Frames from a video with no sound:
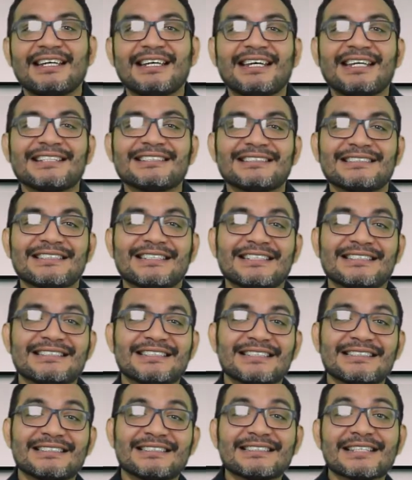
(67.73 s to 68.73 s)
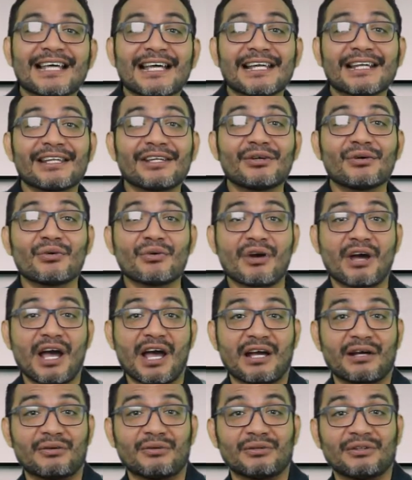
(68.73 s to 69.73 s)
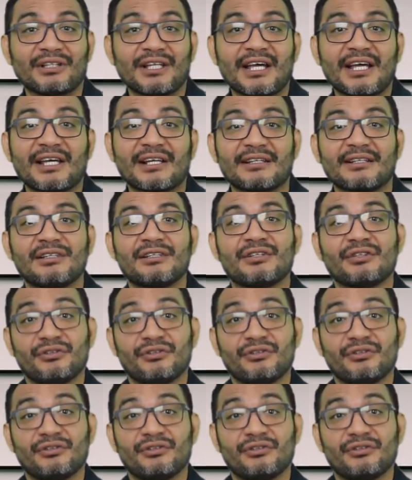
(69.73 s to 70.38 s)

es necesario agotar